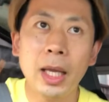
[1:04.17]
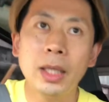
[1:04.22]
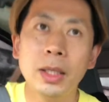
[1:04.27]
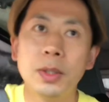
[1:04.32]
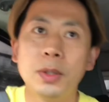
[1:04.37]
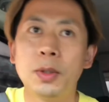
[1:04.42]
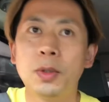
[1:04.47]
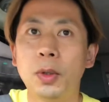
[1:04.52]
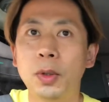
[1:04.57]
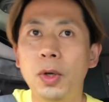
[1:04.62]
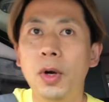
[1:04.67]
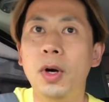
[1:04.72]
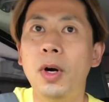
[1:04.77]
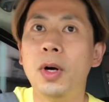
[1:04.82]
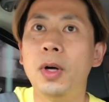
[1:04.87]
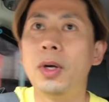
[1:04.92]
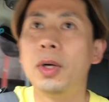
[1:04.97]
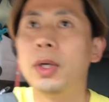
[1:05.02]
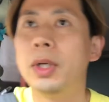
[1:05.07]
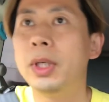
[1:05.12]
その
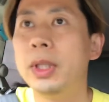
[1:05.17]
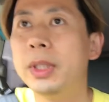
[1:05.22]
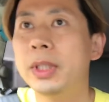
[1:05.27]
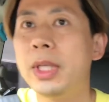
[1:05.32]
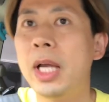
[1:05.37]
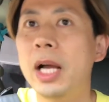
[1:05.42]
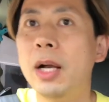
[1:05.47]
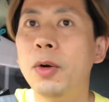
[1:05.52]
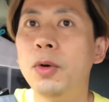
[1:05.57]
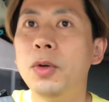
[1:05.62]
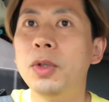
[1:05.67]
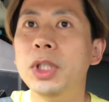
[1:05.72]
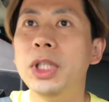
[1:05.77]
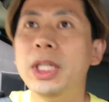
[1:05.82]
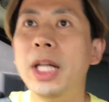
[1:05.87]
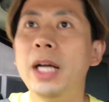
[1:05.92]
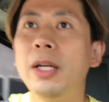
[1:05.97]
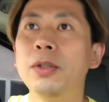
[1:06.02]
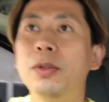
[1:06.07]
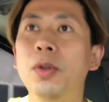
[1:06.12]
参考
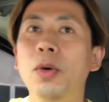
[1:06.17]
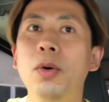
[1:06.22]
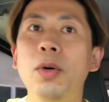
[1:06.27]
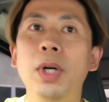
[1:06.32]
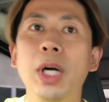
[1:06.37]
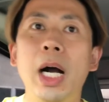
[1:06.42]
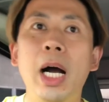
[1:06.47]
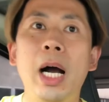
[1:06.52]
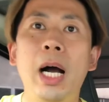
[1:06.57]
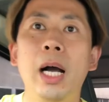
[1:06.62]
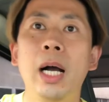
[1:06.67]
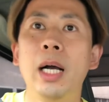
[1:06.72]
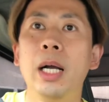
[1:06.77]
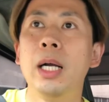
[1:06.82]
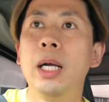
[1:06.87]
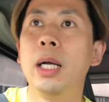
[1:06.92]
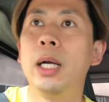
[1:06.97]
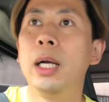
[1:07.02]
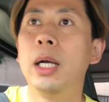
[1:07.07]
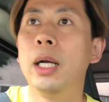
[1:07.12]
になる動画
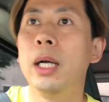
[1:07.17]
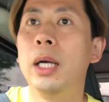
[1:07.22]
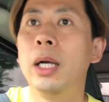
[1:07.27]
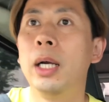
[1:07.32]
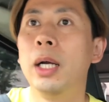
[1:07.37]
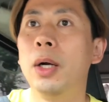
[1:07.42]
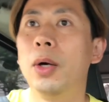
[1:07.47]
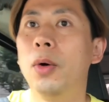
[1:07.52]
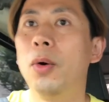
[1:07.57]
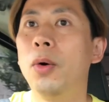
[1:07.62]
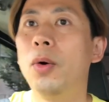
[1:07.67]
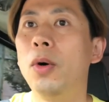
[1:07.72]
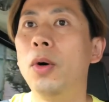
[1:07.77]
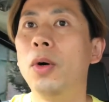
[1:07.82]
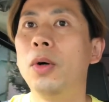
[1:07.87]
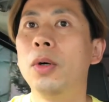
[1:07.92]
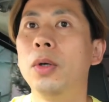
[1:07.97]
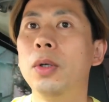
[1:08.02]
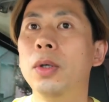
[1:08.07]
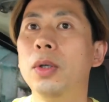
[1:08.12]
を
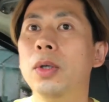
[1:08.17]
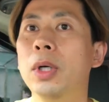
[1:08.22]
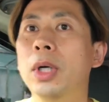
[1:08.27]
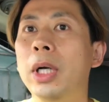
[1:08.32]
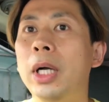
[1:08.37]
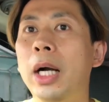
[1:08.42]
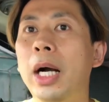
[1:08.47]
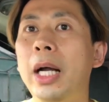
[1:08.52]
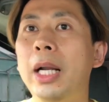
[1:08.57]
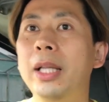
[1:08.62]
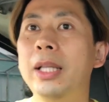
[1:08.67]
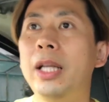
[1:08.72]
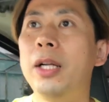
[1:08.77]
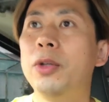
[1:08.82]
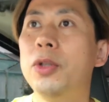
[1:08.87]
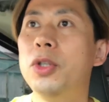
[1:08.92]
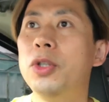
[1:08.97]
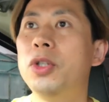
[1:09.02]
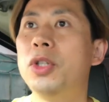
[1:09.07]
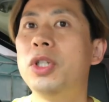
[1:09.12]
あなた
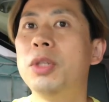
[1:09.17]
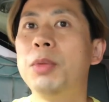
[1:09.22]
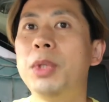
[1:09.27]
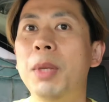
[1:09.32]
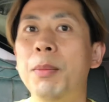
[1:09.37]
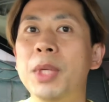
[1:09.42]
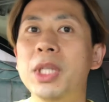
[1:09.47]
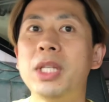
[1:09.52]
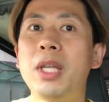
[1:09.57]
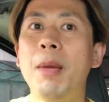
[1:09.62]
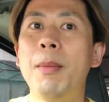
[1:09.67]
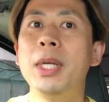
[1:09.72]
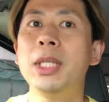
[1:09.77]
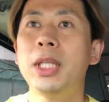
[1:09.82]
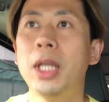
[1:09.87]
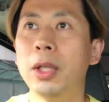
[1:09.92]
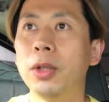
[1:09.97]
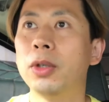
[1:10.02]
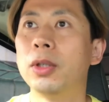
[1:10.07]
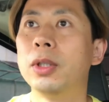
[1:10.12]
の YouTube で見つけまし
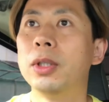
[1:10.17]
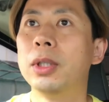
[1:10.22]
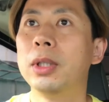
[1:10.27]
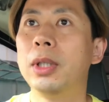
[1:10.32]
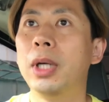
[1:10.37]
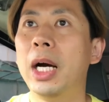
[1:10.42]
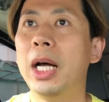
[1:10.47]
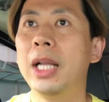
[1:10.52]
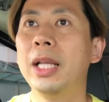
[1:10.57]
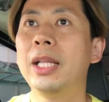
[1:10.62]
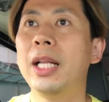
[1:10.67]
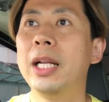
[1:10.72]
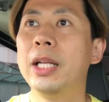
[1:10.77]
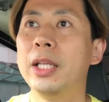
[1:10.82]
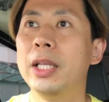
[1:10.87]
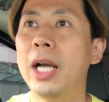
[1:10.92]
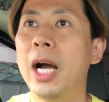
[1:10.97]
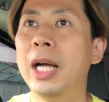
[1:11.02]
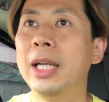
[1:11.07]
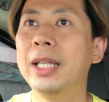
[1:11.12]
たとあなたの
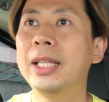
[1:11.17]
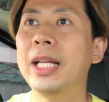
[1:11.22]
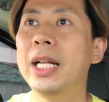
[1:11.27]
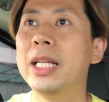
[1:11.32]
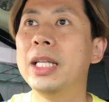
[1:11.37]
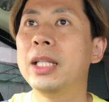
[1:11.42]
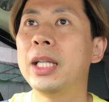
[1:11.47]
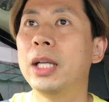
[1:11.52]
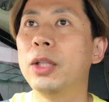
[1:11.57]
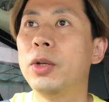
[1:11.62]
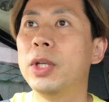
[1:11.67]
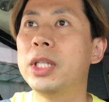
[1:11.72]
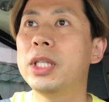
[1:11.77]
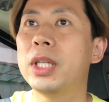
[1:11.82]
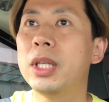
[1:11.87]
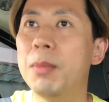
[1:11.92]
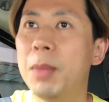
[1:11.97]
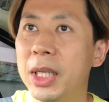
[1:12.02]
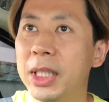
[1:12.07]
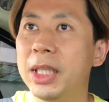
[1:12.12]
あなたにたどり着
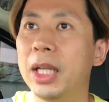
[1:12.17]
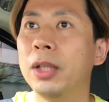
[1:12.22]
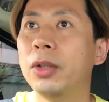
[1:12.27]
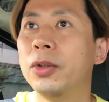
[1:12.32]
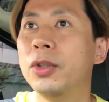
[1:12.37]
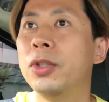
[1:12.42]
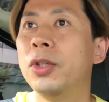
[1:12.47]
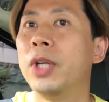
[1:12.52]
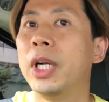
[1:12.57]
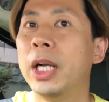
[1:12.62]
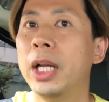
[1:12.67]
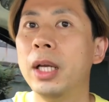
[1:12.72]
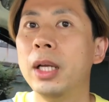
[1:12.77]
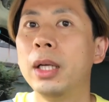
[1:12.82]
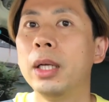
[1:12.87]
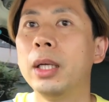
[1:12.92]
きましたというようなね、